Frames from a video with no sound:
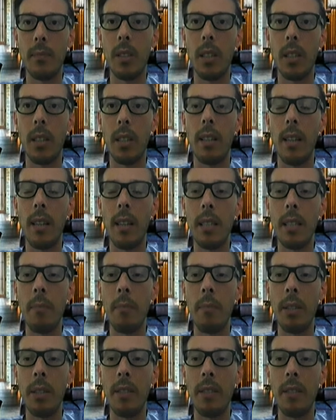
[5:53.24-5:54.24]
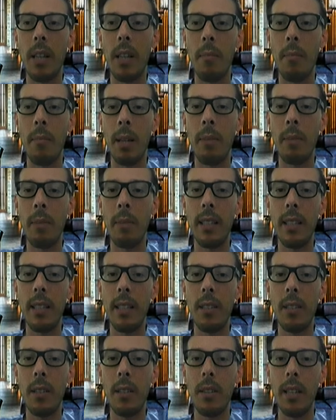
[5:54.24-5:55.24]
Sí, es específica para
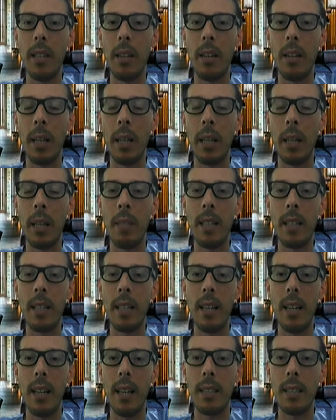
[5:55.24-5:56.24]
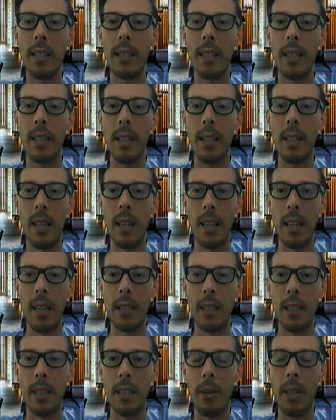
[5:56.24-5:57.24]
médicos y de cualquier manera hace
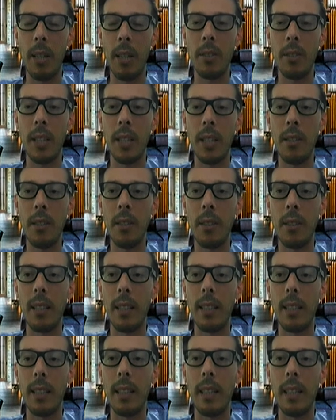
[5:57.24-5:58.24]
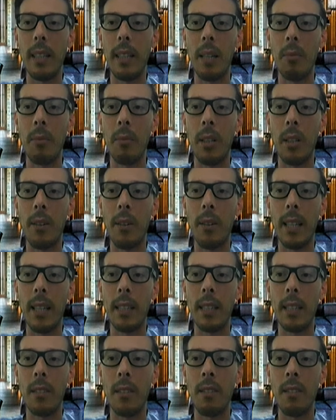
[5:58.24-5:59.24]
ya varios años que estamos
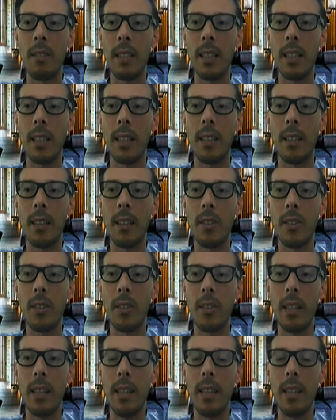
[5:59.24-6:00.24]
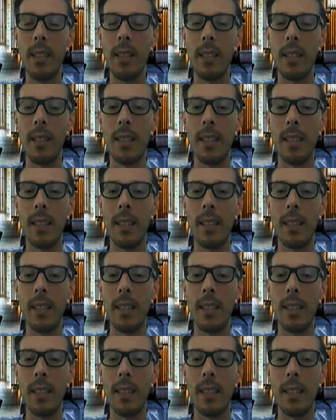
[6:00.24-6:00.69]
trabajando con esta tecnología